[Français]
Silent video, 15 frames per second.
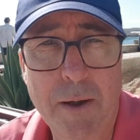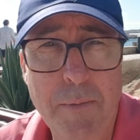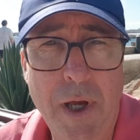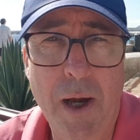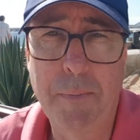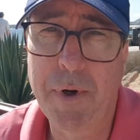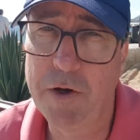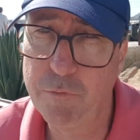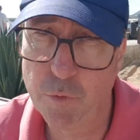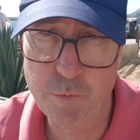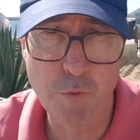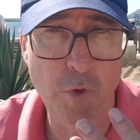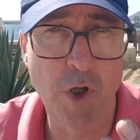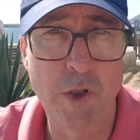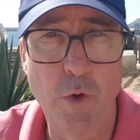mais après vous
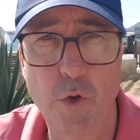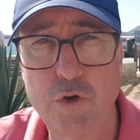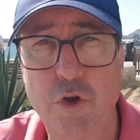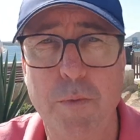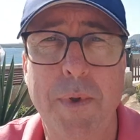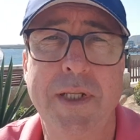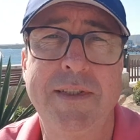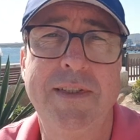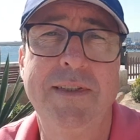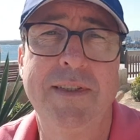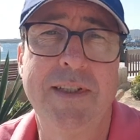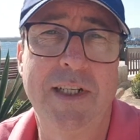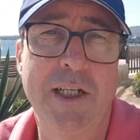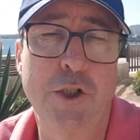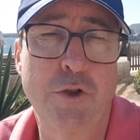pourrez
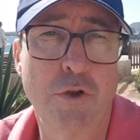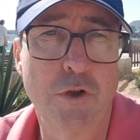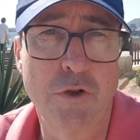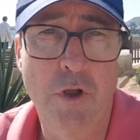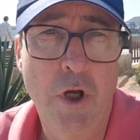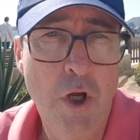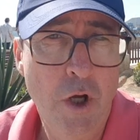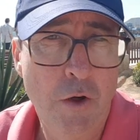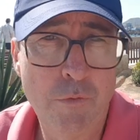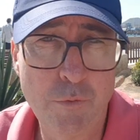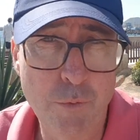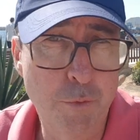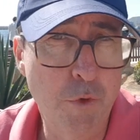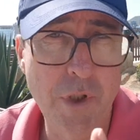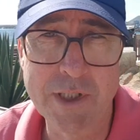automatiser les choses vous
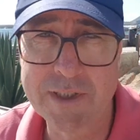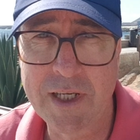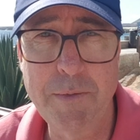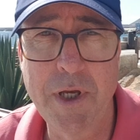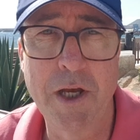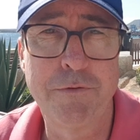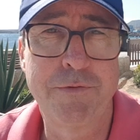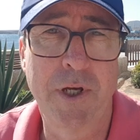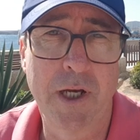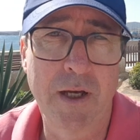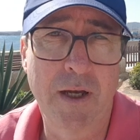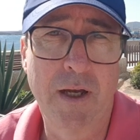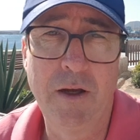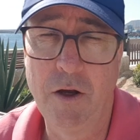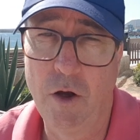pourrez très bien faire
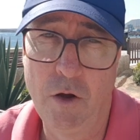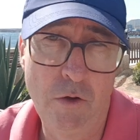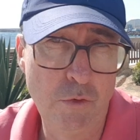euh,